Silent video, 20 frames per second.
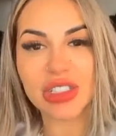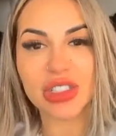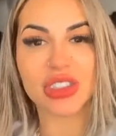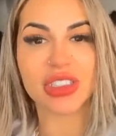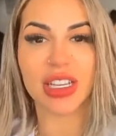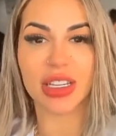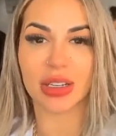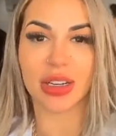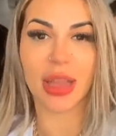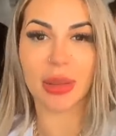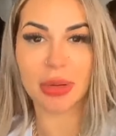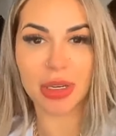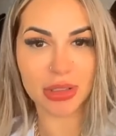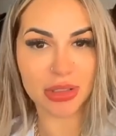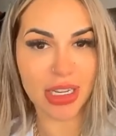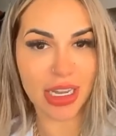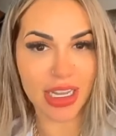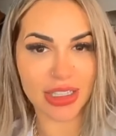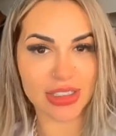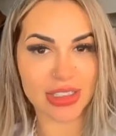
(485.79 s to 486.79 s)
Você não lembra do
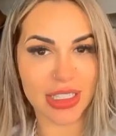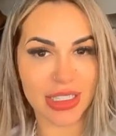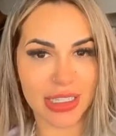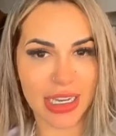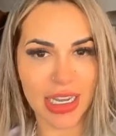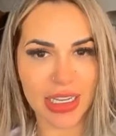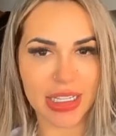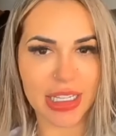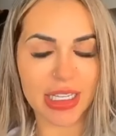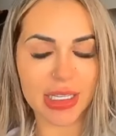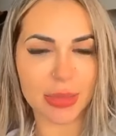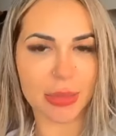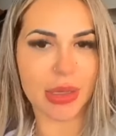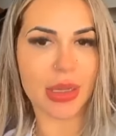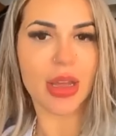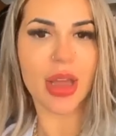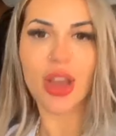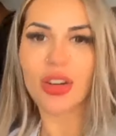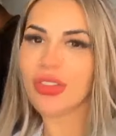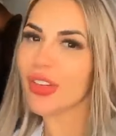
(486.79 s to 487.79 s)
caso da Ana Hickman?
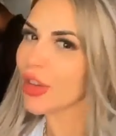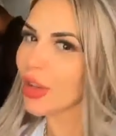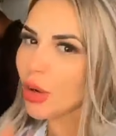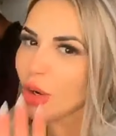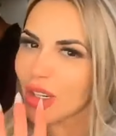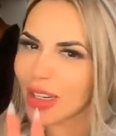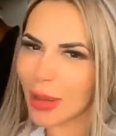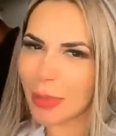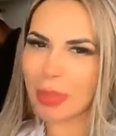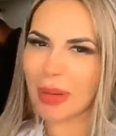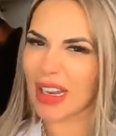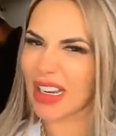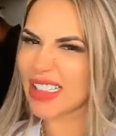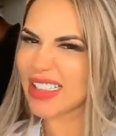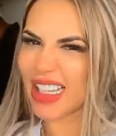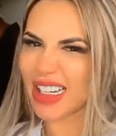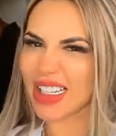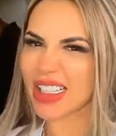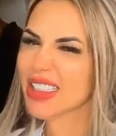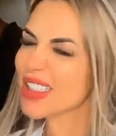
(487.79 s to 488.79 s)
Falei, eu olhei pra eles
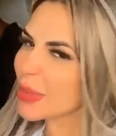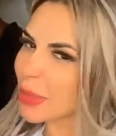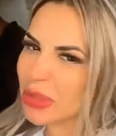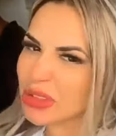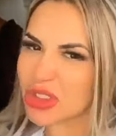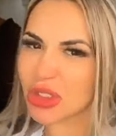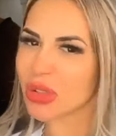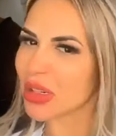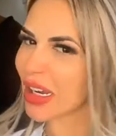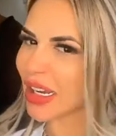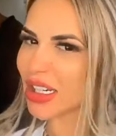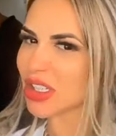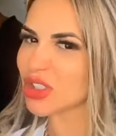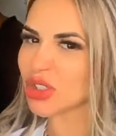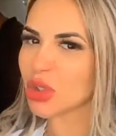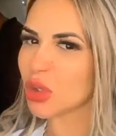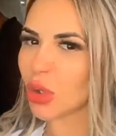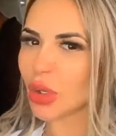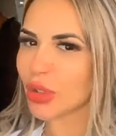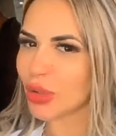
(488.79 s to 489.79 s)
aqui de cima. Não tinha um cara de
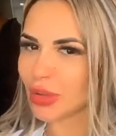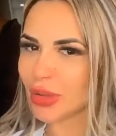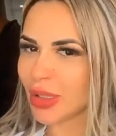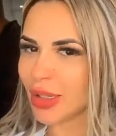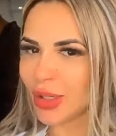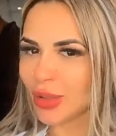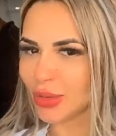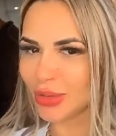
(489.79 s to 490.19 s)
doido, não.